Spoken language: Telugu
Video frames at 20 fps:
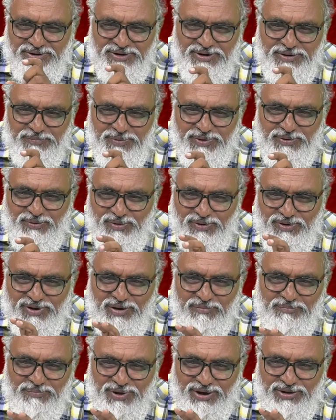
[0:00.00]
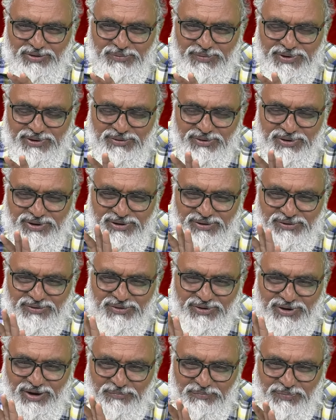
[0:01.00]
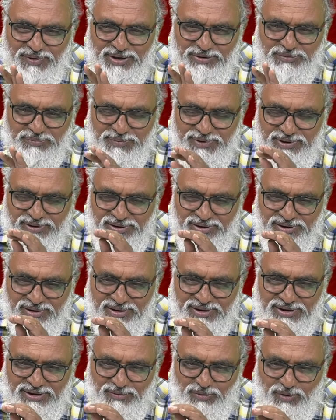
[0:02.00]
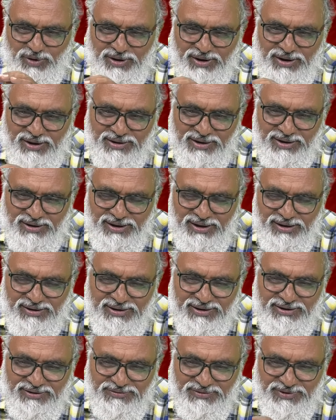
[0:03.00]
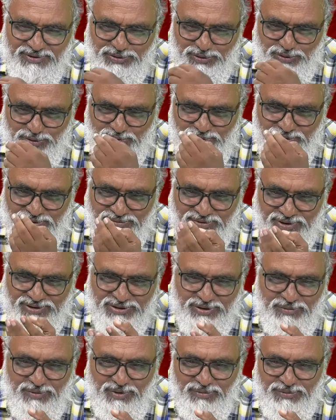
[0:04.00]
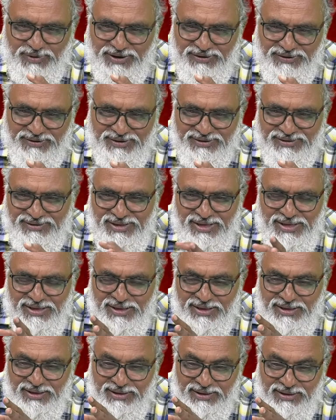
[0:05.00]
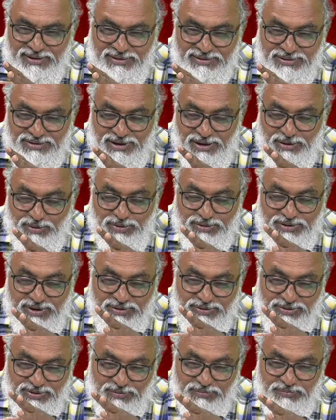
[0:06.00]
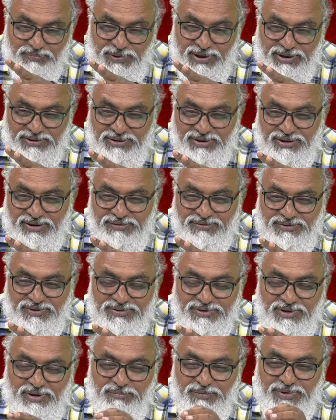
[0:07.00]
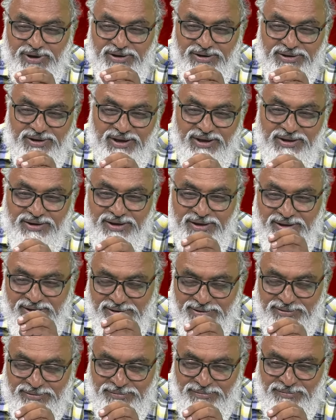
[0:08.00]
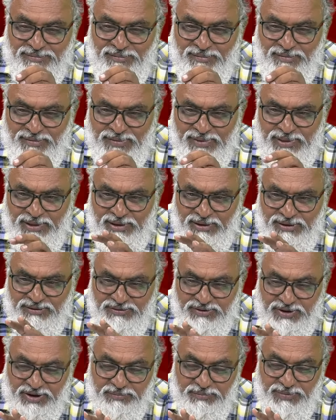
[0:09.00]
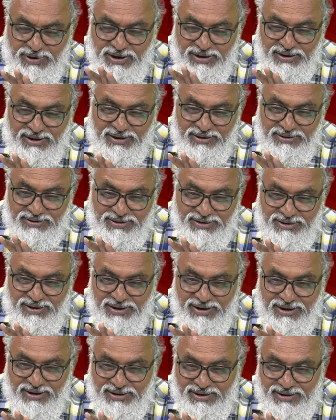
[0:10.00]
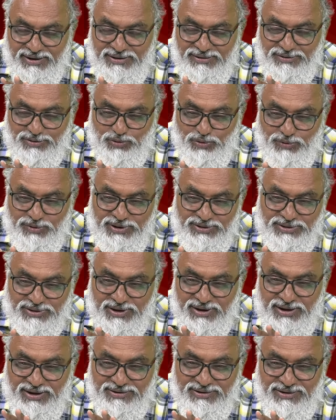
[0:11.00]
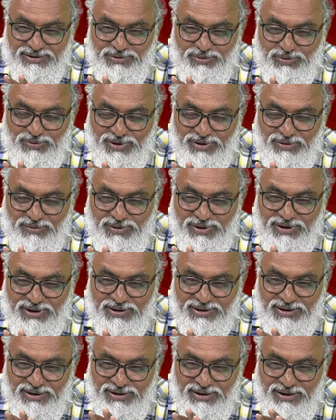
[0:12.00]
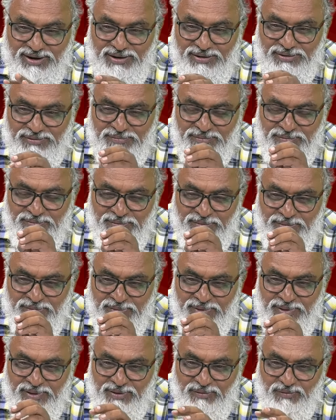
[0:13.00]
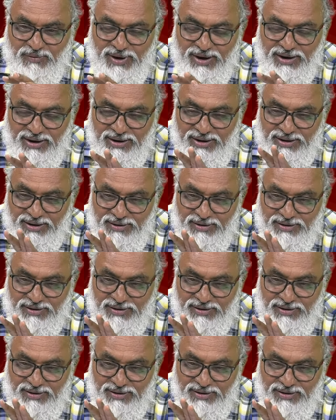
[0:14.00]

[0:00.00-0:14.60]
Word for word: టీడీపీ ఒక కంపార్ట్మెంటు ఈ రెండు కంపార్ట్మెంట్లని ఒక రకంగా లీడ్ చేసిన వాడు చంద్రబాబు నాయుడే తెలుగుదేశం పార్టీకి చెందిన మీడియానే షర్మిల గారికి అలాగే సునీత గారికి కూడా ఒక రకంగా వాళ్ళ